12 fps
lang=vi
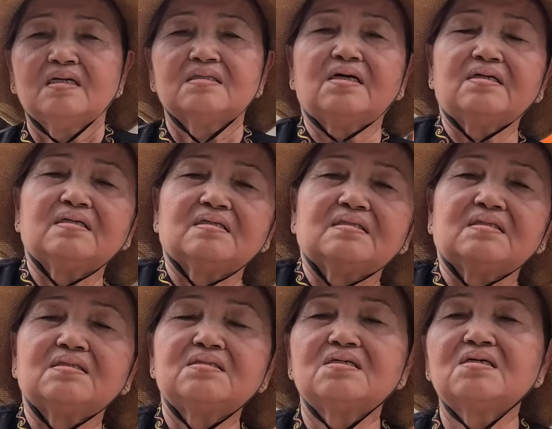
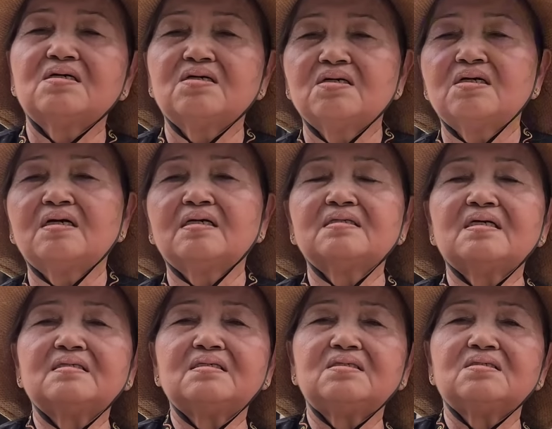tình thương
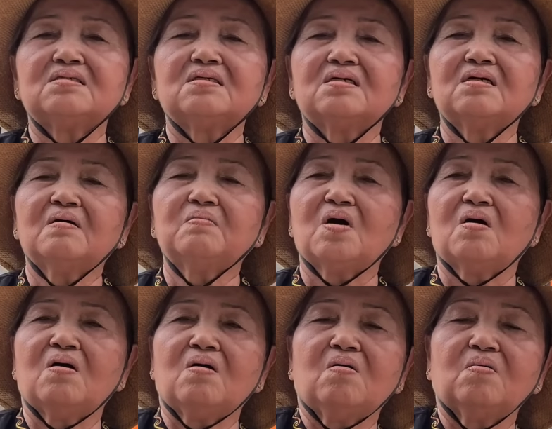linh dược
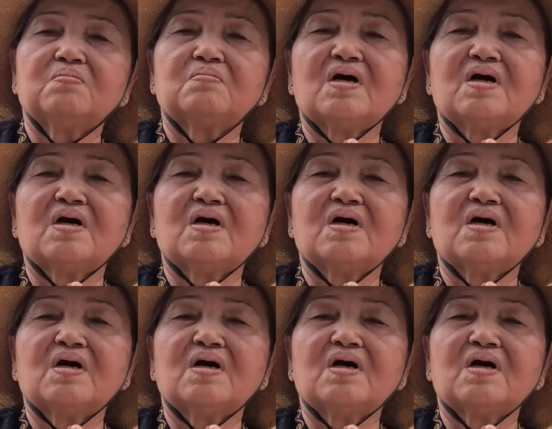một